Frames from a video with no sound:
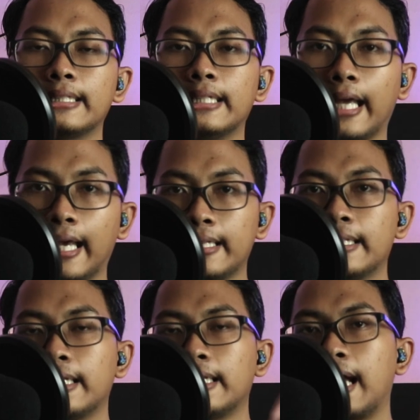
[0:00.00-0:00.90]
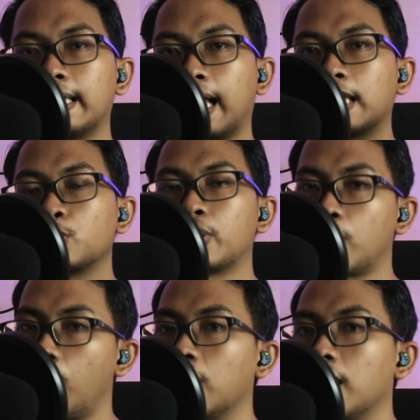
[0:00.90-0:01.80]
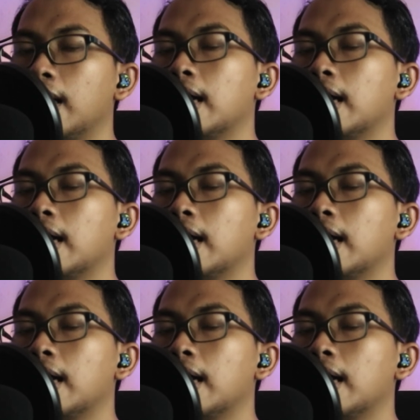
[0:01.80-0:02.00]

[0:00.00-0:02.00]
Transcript: Jadi end dan answer call.